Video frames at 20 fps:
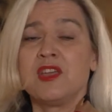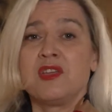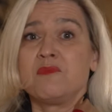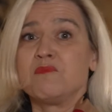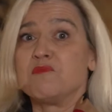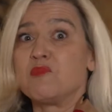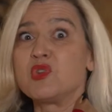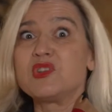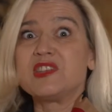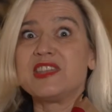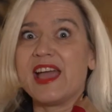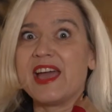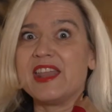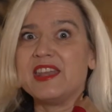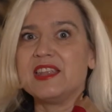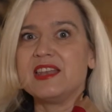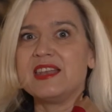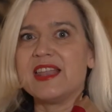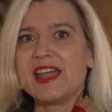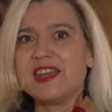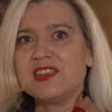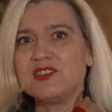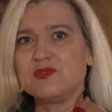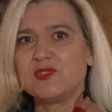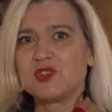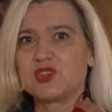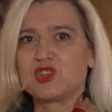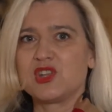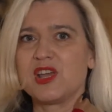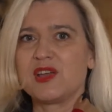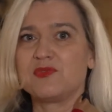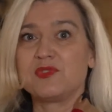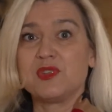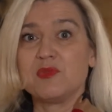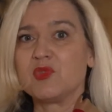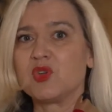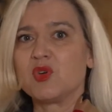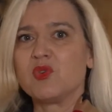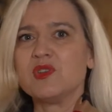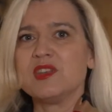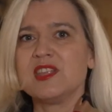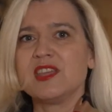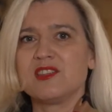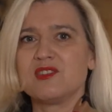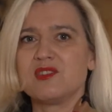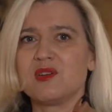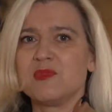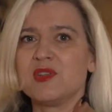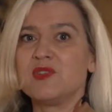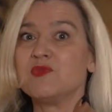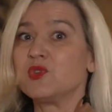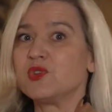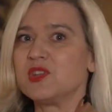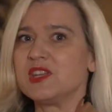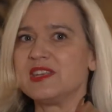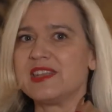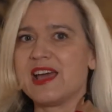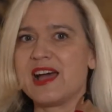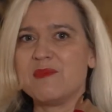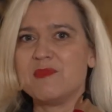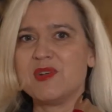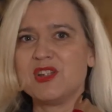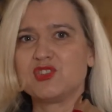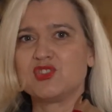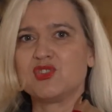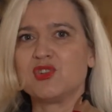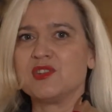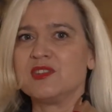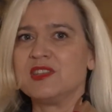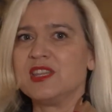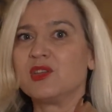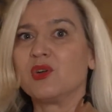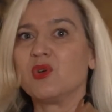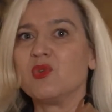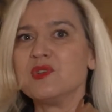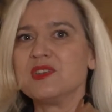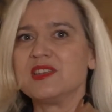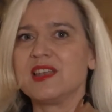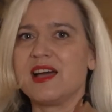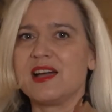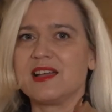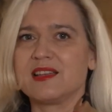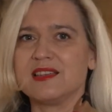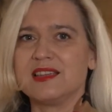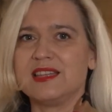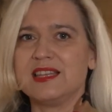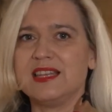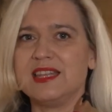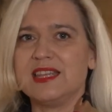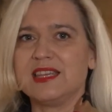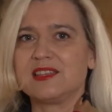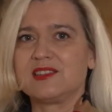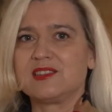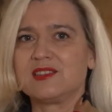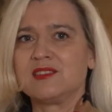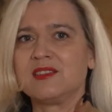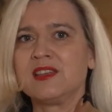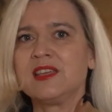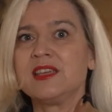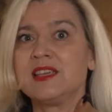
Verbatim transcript: moderne Landwirtschaft im Grunde genommen wurde damals schon die Grundlagen gelegt.